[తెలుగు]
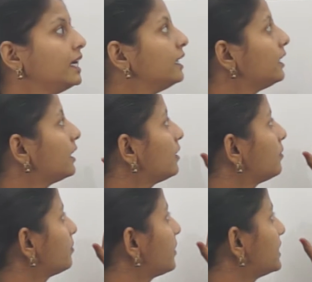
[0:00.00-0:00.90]
ఇండియన్
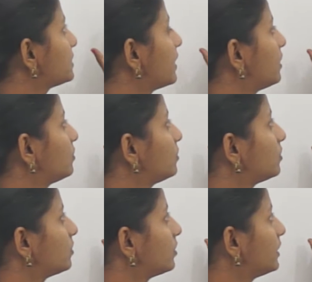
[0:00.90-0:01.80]
ప్లేస్ వాల్యూలో
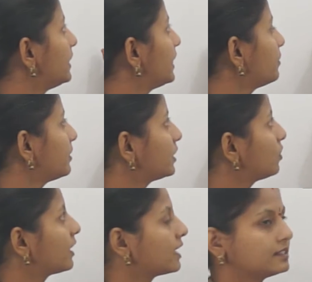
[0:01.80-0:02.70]
ఇండియన్
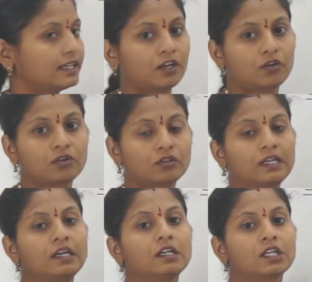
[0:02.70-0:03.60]
మెథడ్లో రాస్తే ఎలా
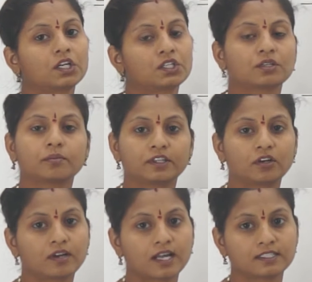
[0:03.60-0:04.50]
ఉంటుంది ఇంటర్నేషనల్
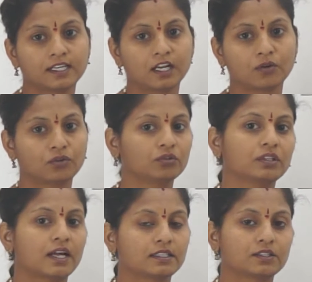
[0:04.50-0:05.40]
మెథడ్లో రాస్తే ఎలా
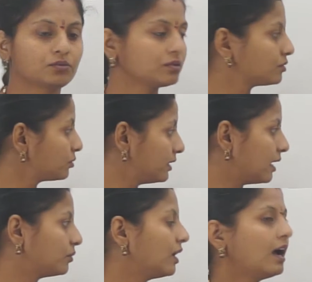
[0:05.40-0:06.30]
ఉంటుందో రా
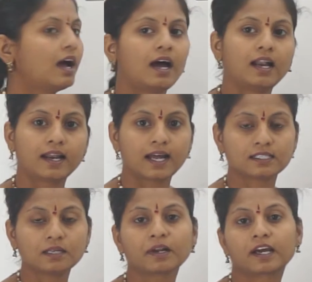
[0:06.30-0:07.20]
చూద్దాం అలా
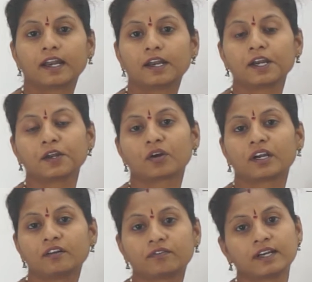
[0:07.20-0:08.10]
రాస్తే మనకు రెండింటి యొక్క
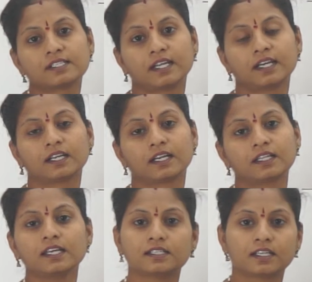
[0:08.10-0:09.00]
డిఫరెన్స్ ఏంటి
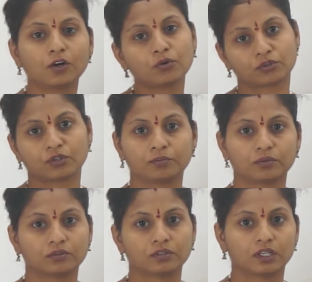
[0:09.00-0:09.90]
అనేది ఈజీగా
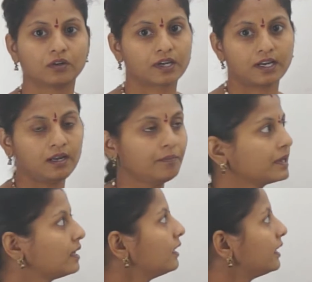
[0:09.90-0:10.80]
గుర్తుండిపోతుంది ఓకేనా
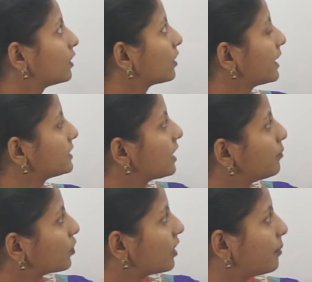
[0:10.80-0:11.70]
ఇక్కడ ఒక
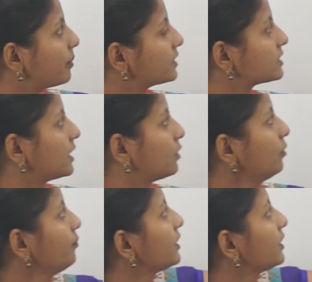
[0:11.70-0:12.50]
ఎగ్జాంపుల్ ఒక నంబర్ ఇచ్చారు